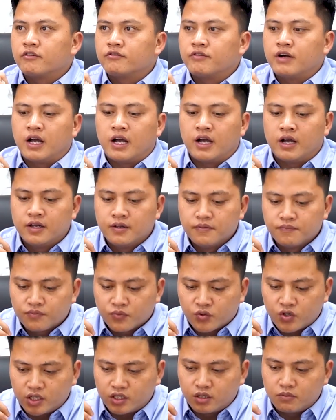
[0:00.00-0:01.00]
và
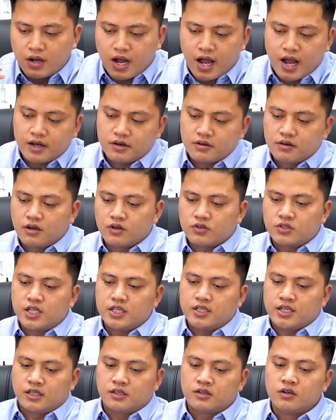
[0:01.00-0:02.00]
cái thứ ba nữa là
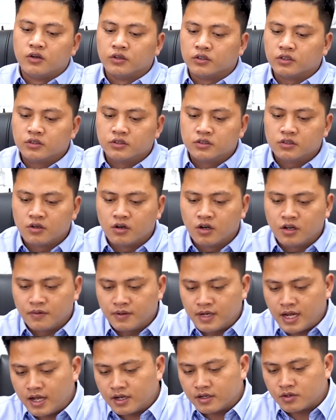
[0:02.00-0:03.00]
xin nhắn gửi tới những người
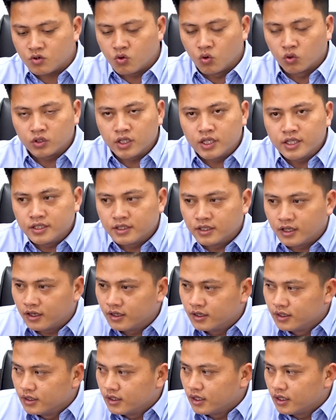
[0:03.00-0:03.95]
mà đang cố tình